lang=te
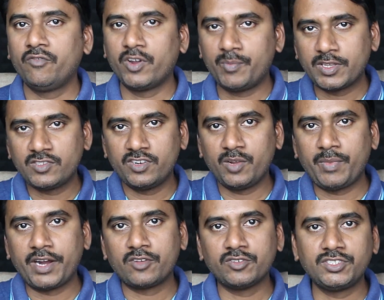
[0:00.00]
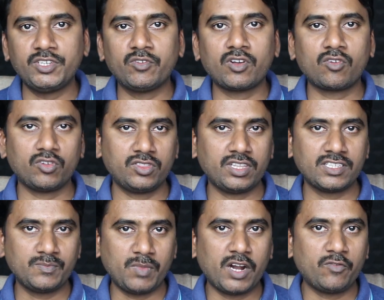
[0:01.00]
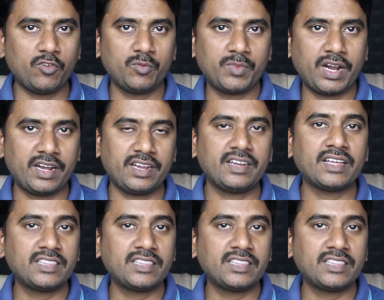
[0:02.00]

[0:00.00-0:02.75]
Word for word: వన్ ప్లస్ నుండి బయటకు వచ్చి ఒక కొత్త స్మార్ట్ ఫోన్ బ్రాండ్ ని